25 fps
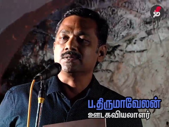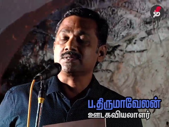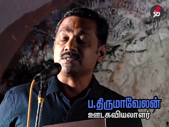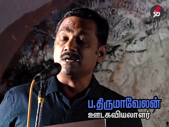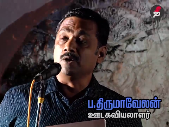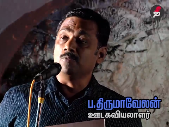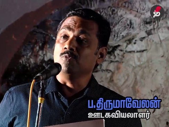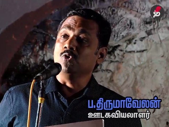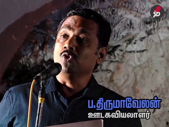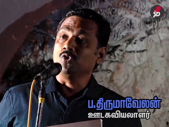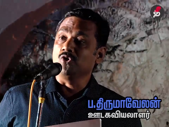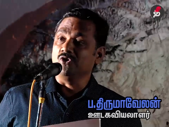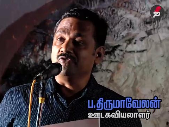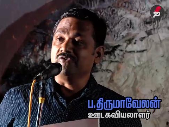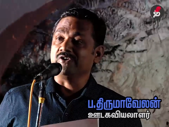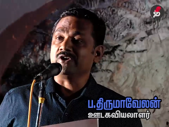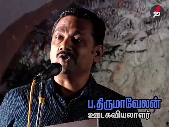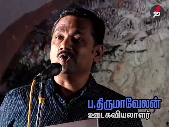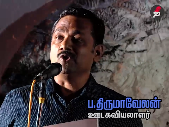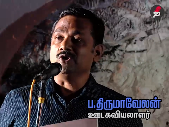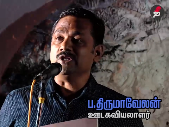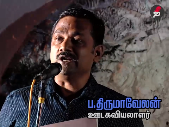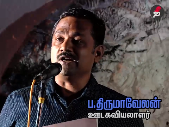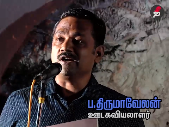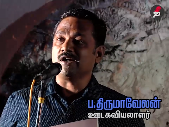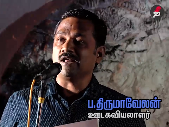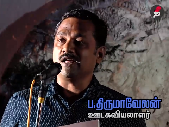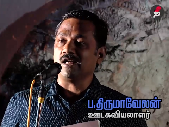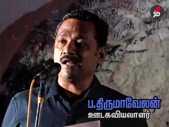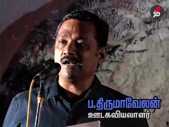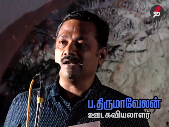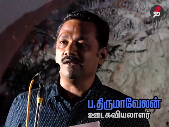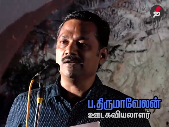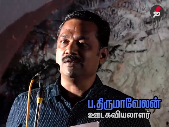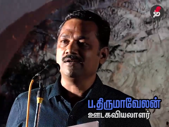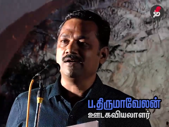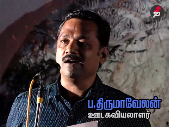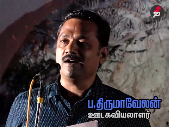சமூக
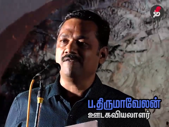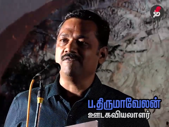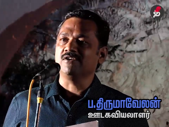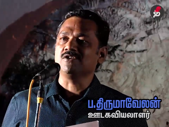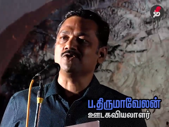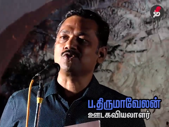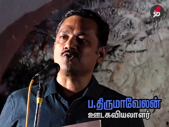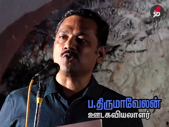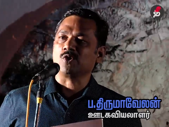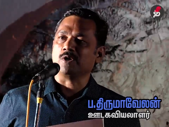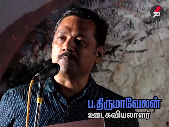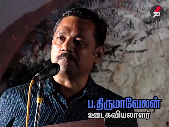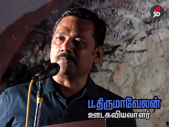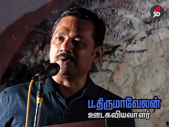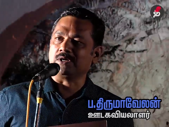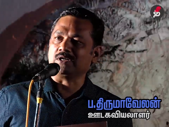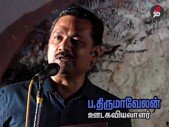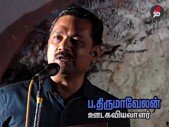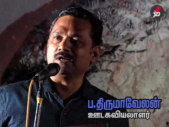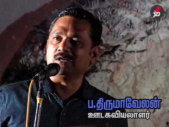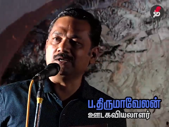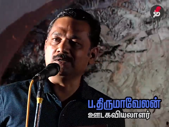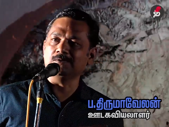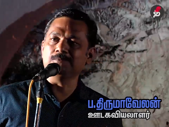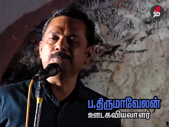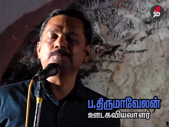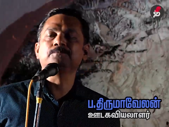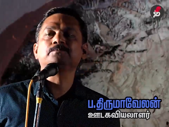விரோதிகளால் அவள் சுடப்பட்டாள்